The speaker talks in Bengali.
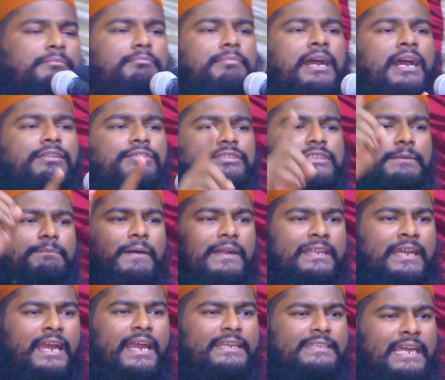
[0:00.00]
ভারতে
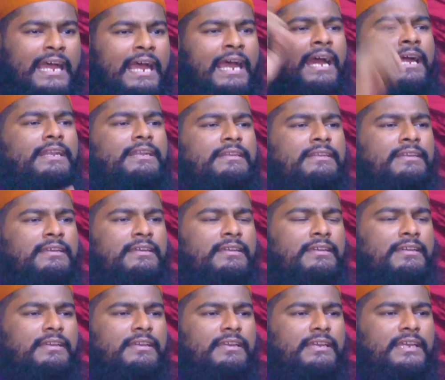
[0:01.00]
পাঠায় দেন
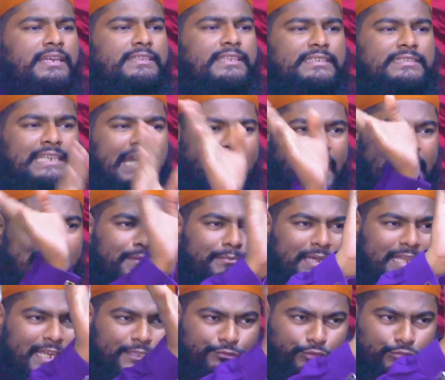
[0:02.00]
এদেশে
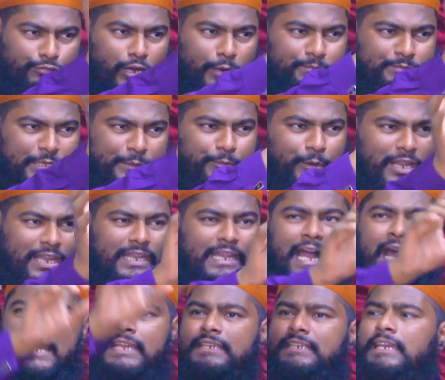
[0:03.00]
আলেমের এত কমতি পড়ে
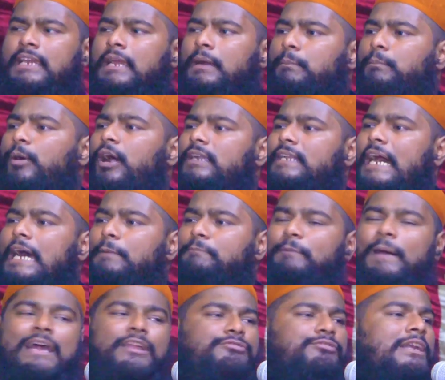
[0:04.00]
নাই বর্ডার
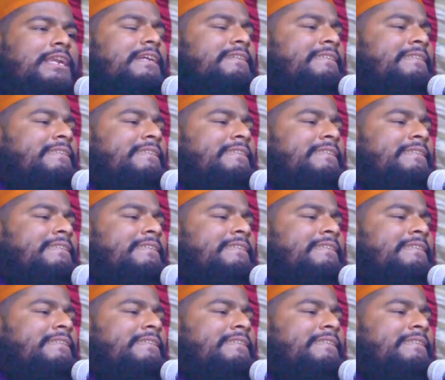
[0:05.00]
পার করা